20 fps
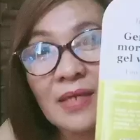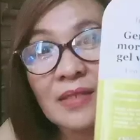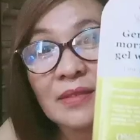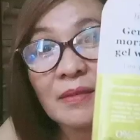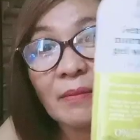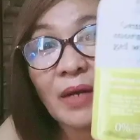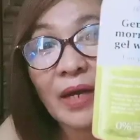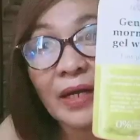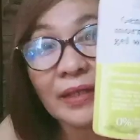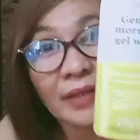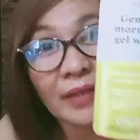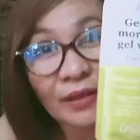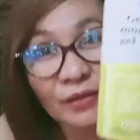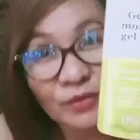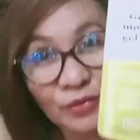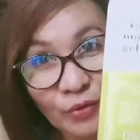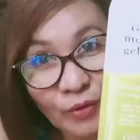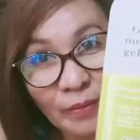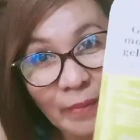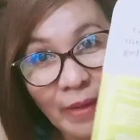Sa mga anak
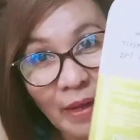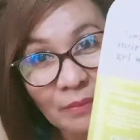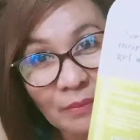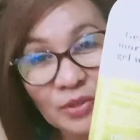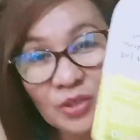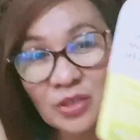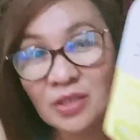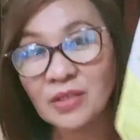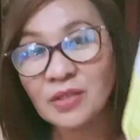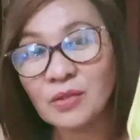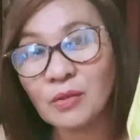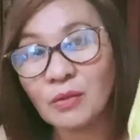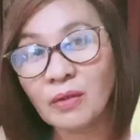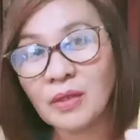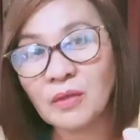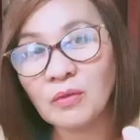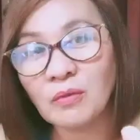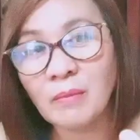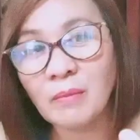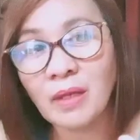nyo, mamshi. So,
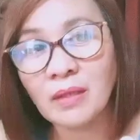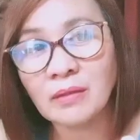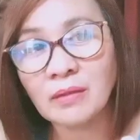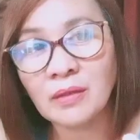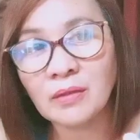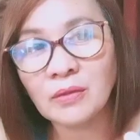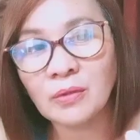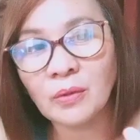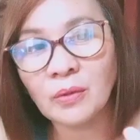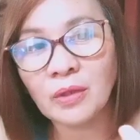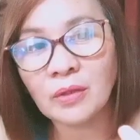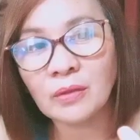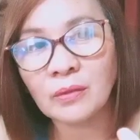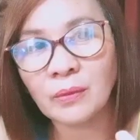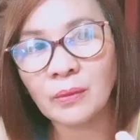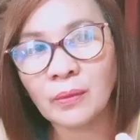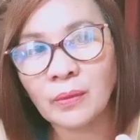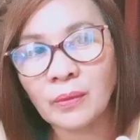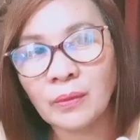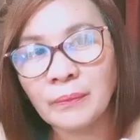recommended ko
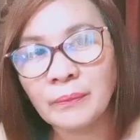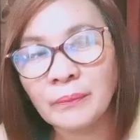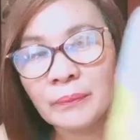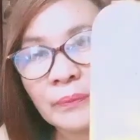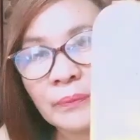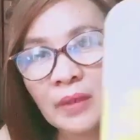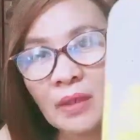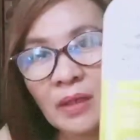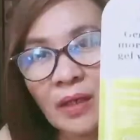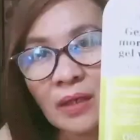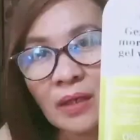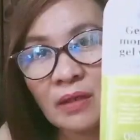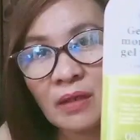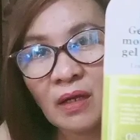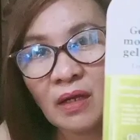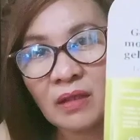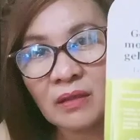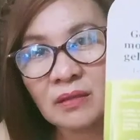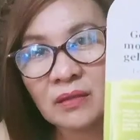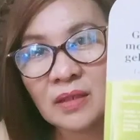ito.
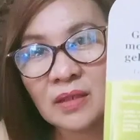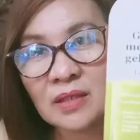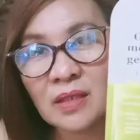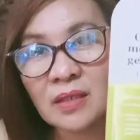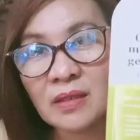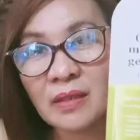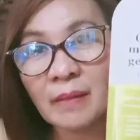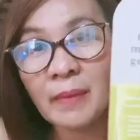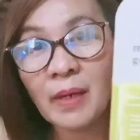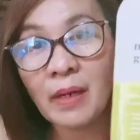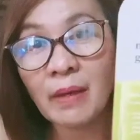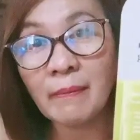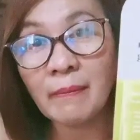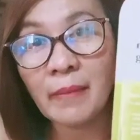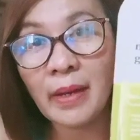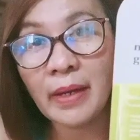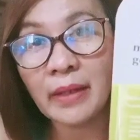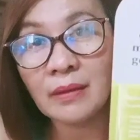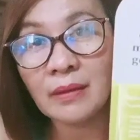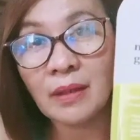Ayan. Kasi
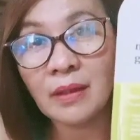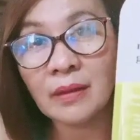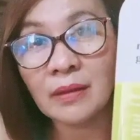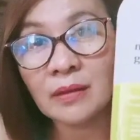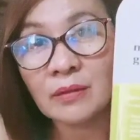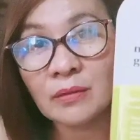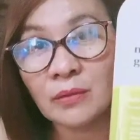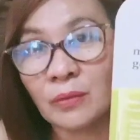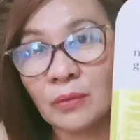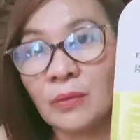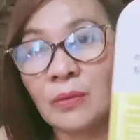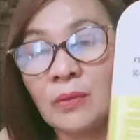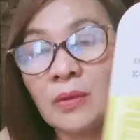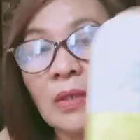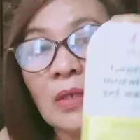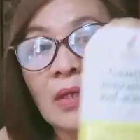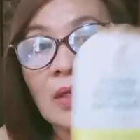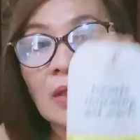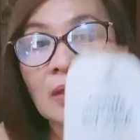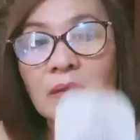napaka-mild lang ito.
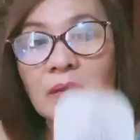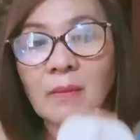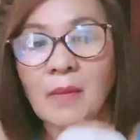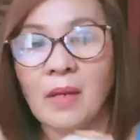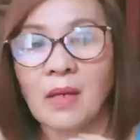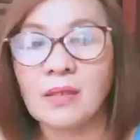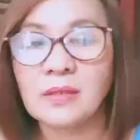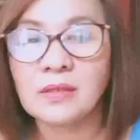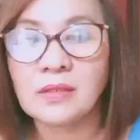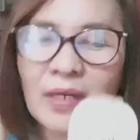ba diba?